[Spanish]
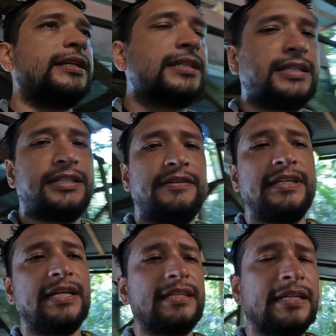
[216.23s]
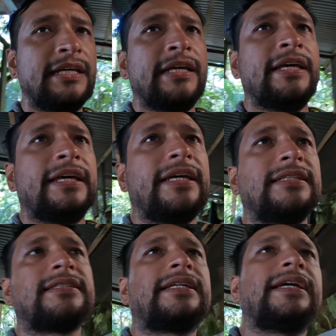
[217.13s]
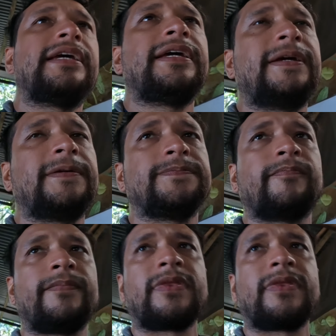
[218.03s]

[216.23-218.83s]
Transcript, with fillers: esa actividad es que